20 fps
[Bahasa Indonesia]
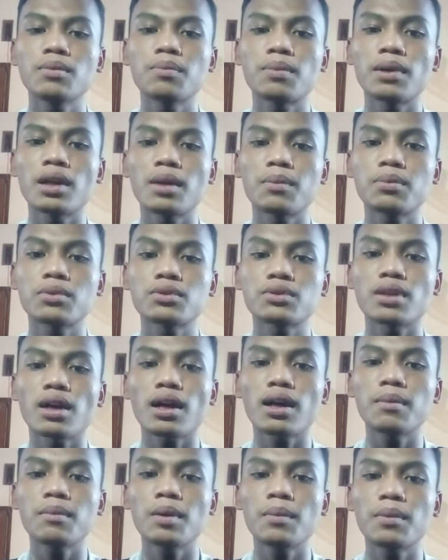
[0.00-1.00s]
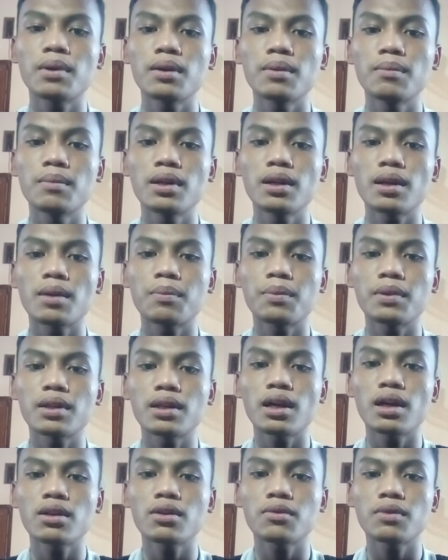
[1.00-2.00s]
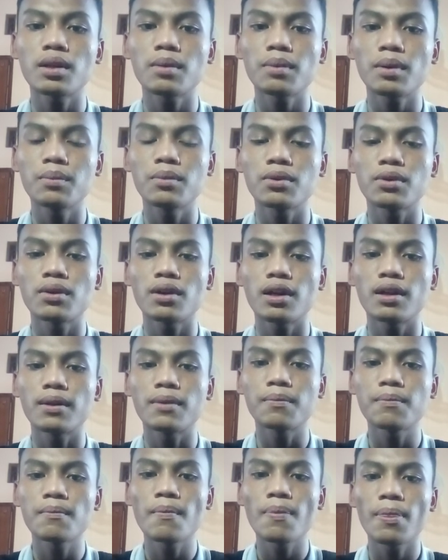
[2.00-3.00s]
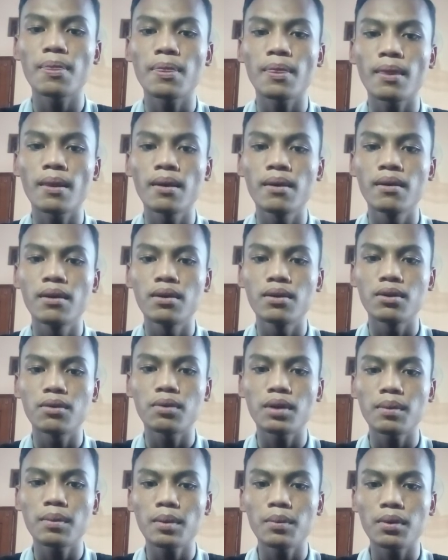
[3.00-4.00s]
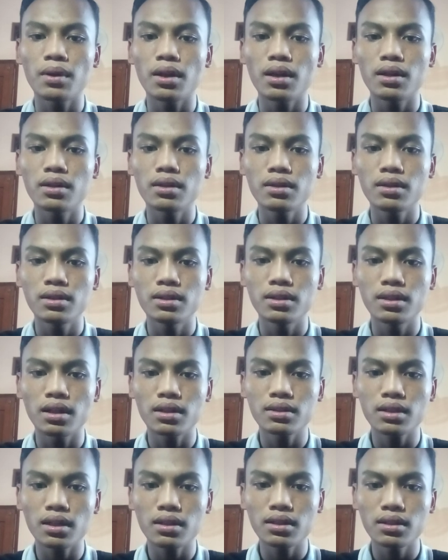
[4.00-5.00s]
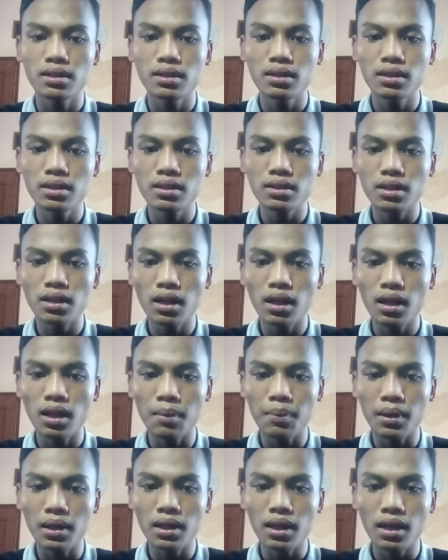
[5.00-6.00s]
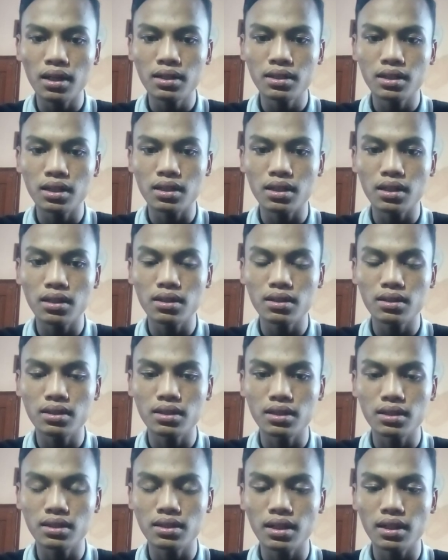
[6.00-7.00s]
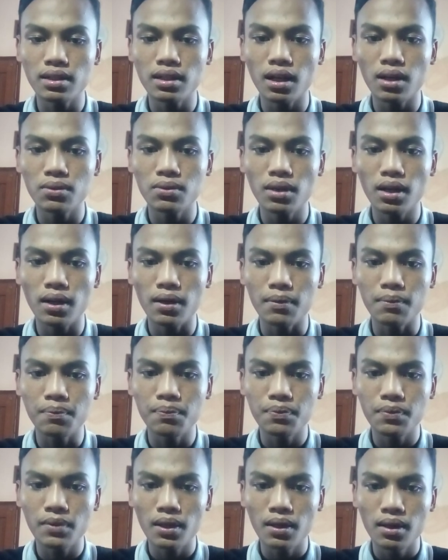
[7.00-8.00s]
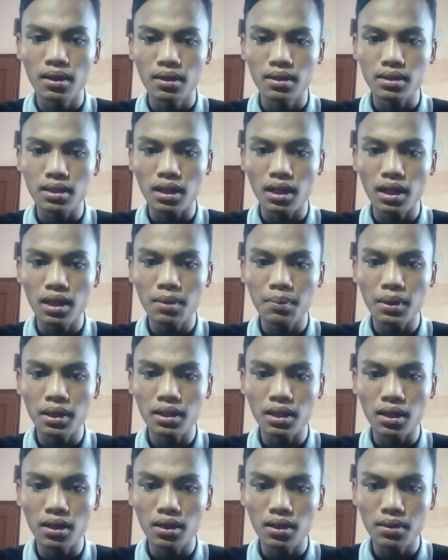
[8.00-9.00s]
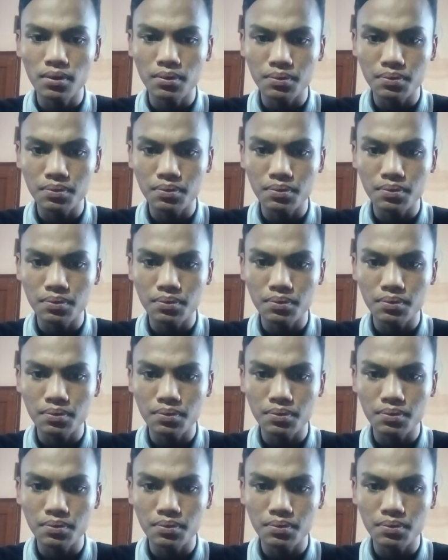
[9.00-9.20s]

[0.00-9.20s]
Balai Pustaka menerbitkan novel pemburuan. Novel pemburuan hingga saat ini telah 8 kali dicetak, dicetak ulang. Terakhir pada